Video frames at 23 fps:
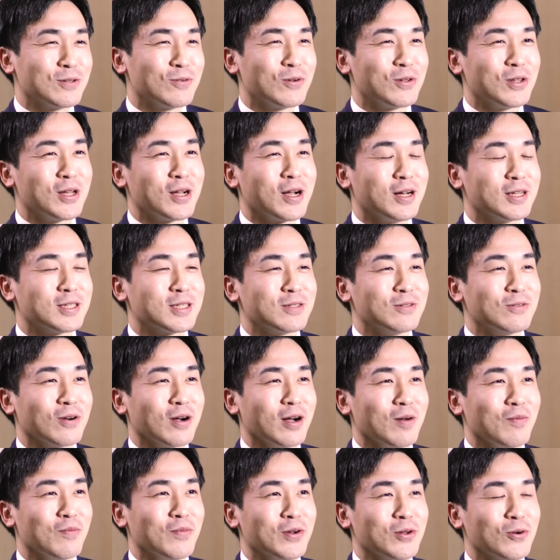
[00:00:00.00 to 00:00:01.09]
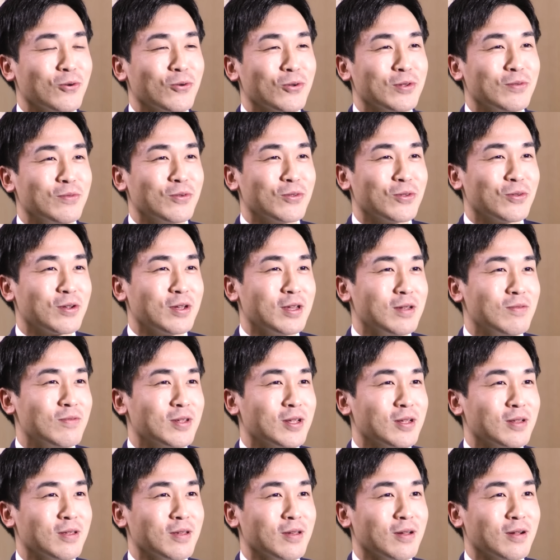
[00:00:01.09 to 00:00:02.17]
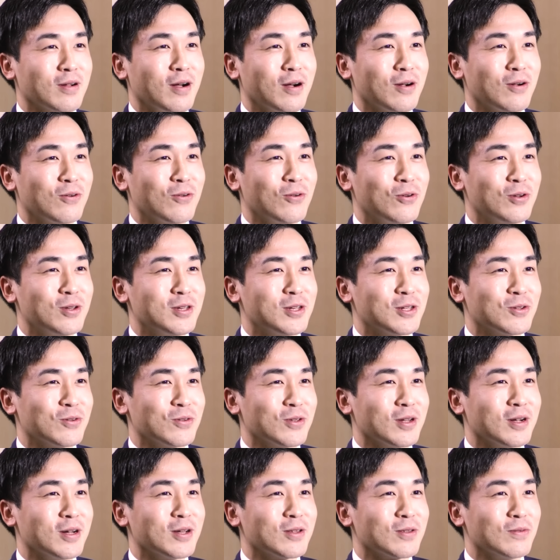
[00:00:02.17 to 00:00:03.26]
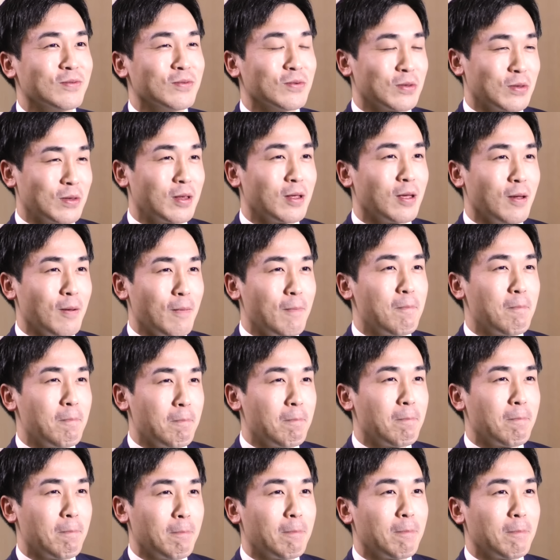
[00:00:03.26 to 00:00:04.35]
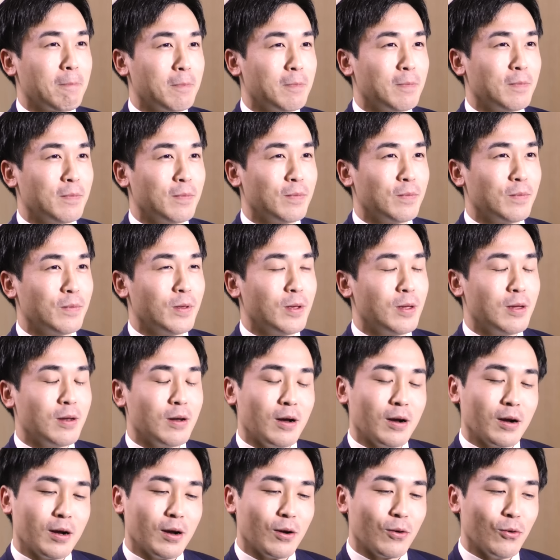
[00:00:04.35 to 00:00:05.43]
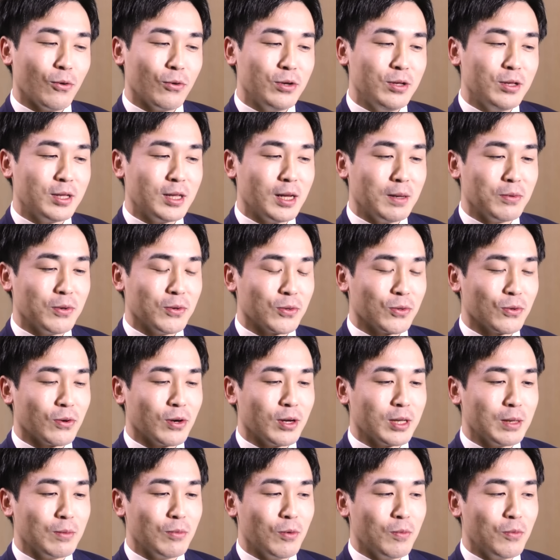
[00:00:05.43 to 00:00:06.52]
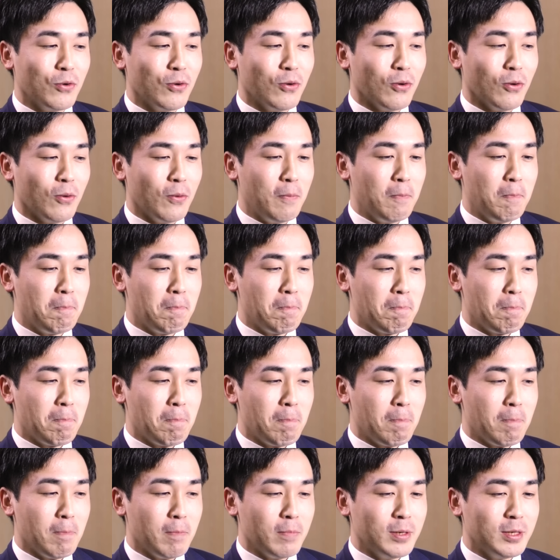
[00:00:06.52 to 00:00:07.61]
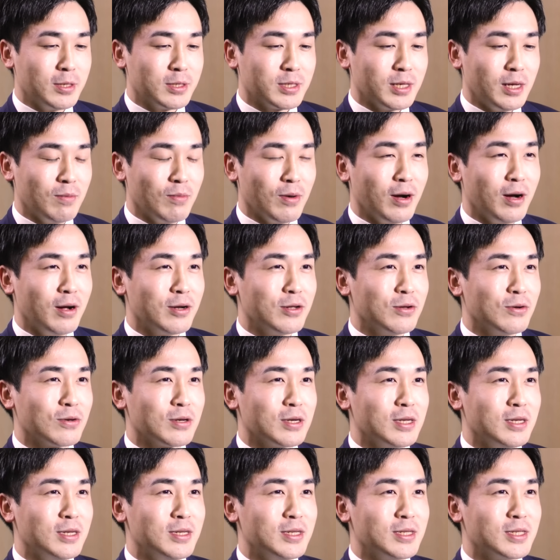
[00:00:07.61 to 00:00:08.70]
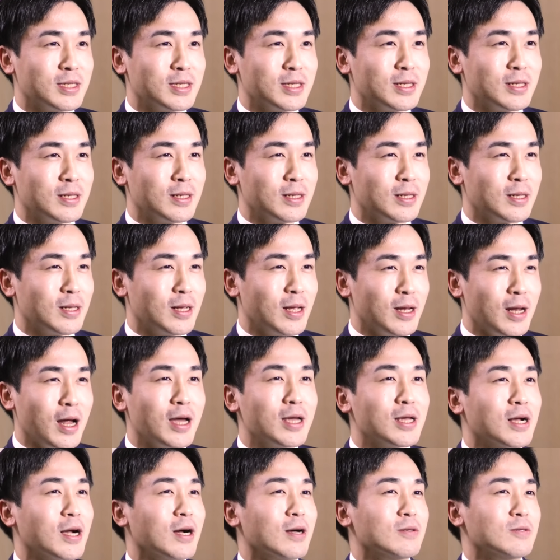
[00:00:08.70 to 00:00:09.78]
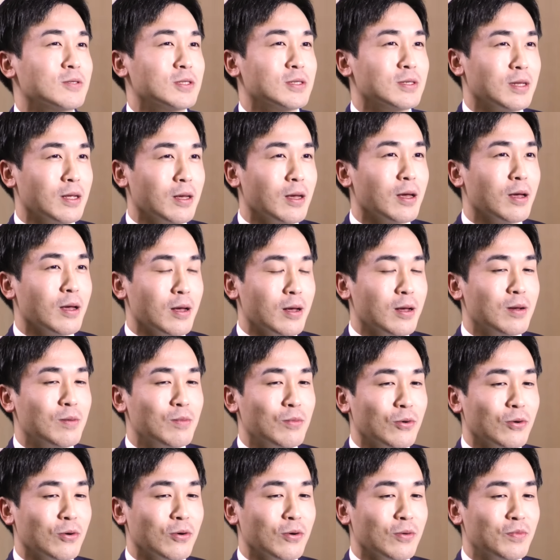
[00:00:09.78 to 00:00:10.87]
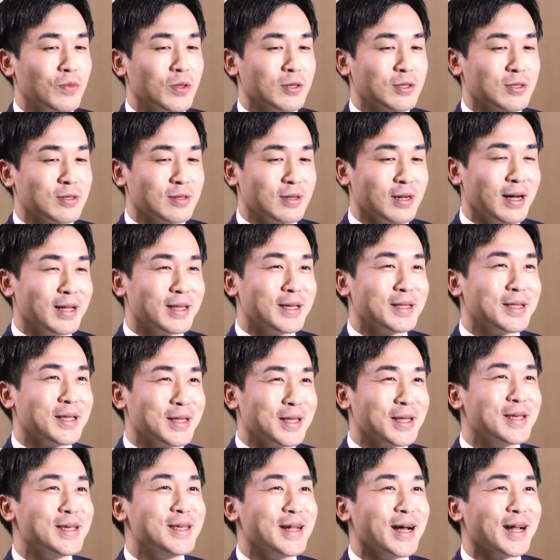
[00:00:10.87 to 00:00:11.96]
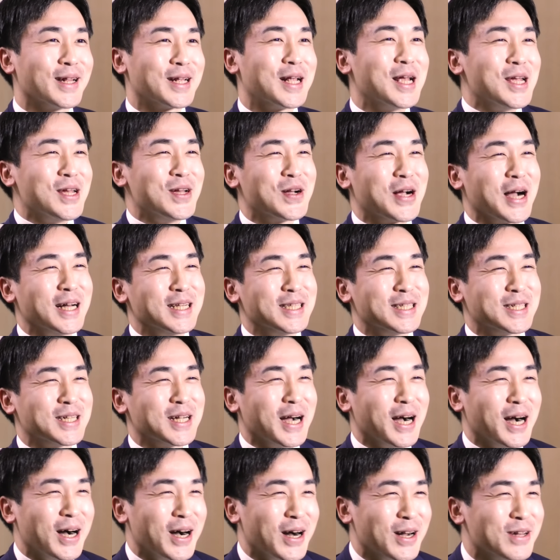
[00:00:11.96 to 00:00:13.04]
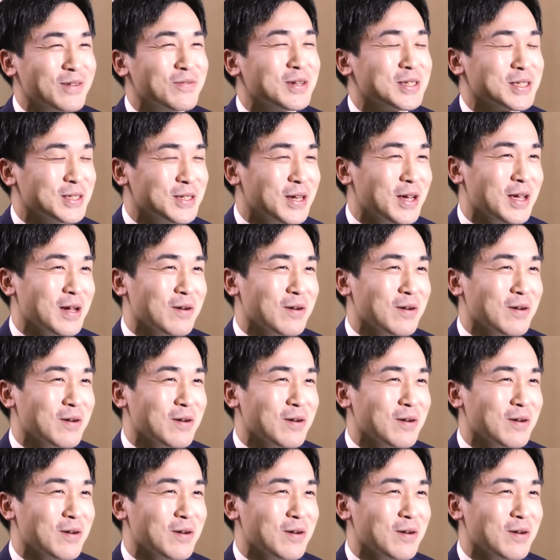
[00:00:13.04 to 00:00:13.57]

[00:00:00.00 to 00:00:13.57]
それで勝つのがやっぱり子供の時に見ててかっこいい人だなと思ってでなんかこうインタビューとかでももう一切周りを気にしてない感じでもう素が出てていいなっていう感じがありますね